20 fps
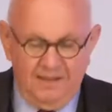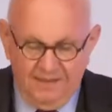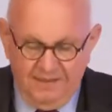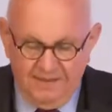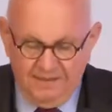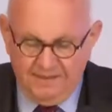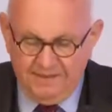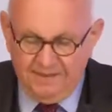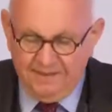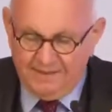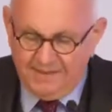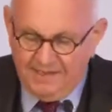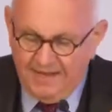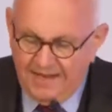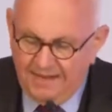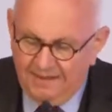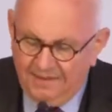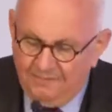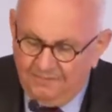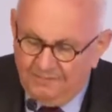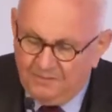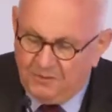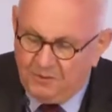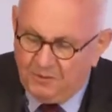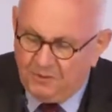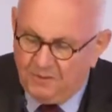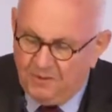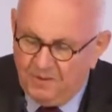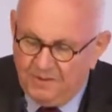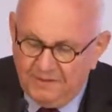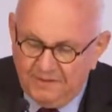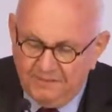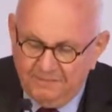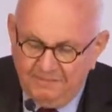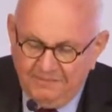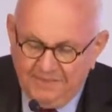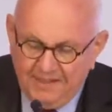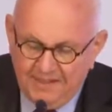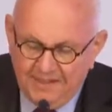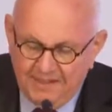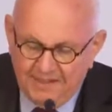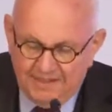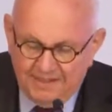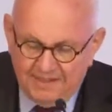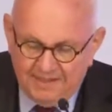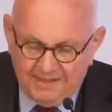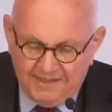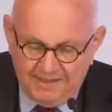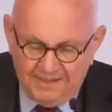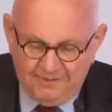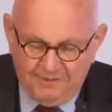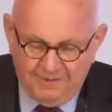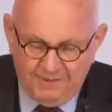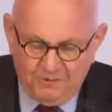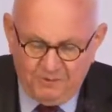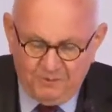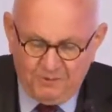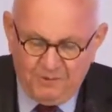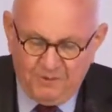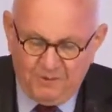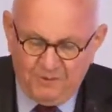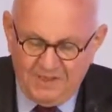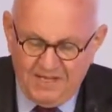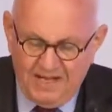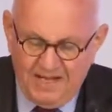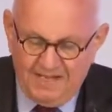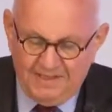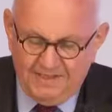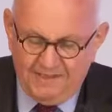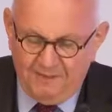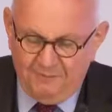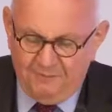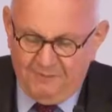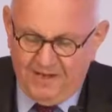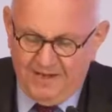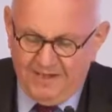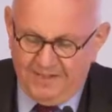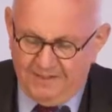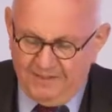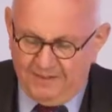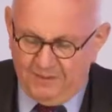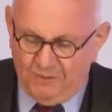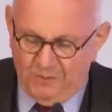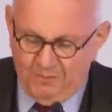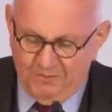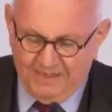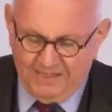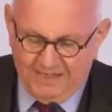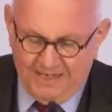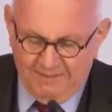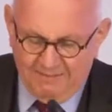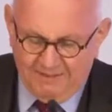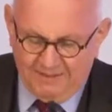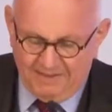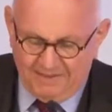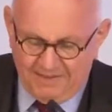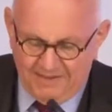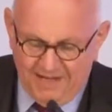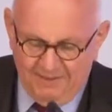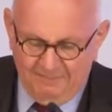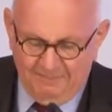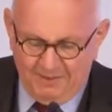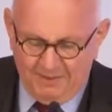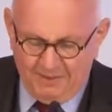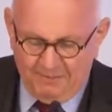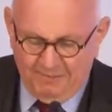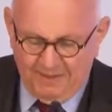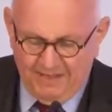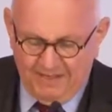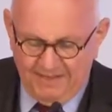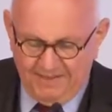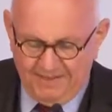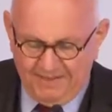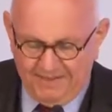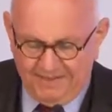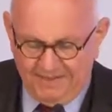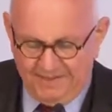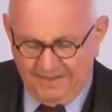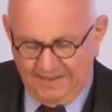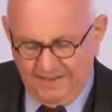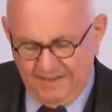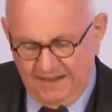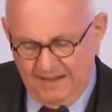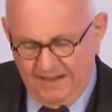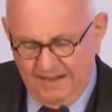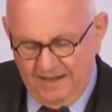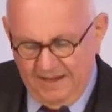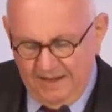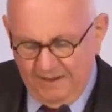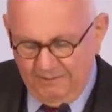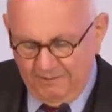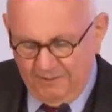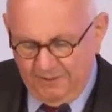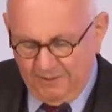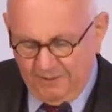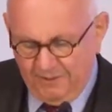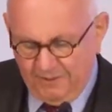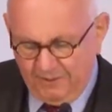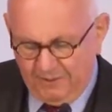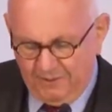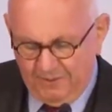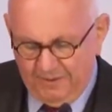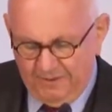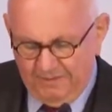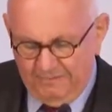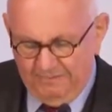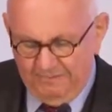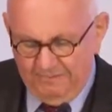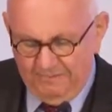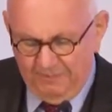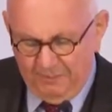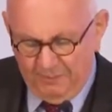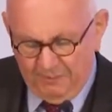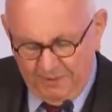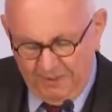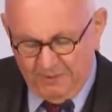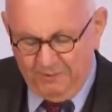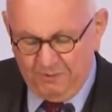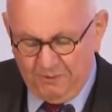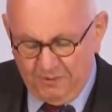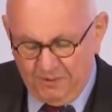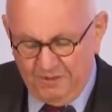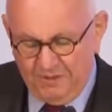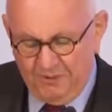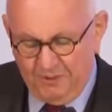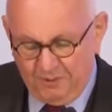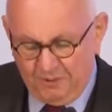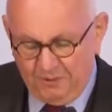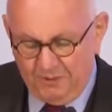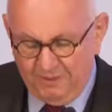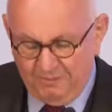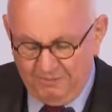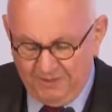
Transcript: Ihnen sagen zu können, dass wir nun zunächst die feierliche Übergabe des Leibniz-Preises an Frau Dr. Professorin Dr.